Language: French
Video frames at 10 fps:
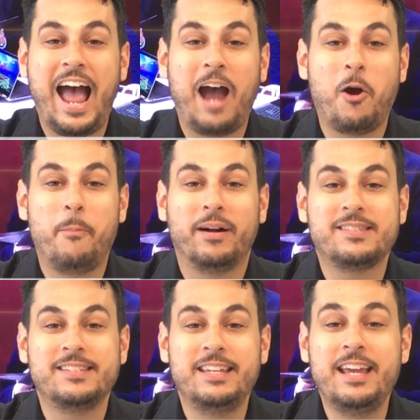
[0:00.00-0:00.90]
à
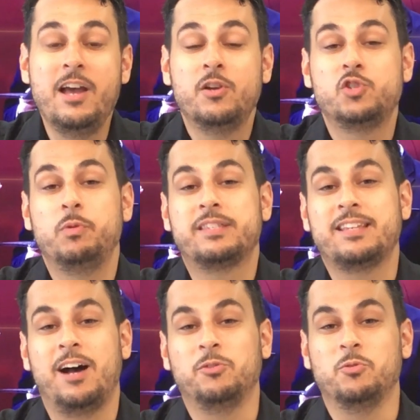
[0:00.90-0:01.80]
Repentigny, suite
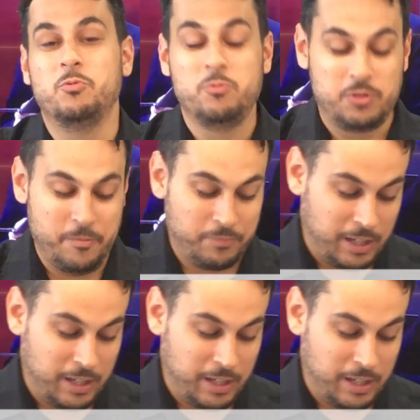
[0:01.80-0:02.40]
112.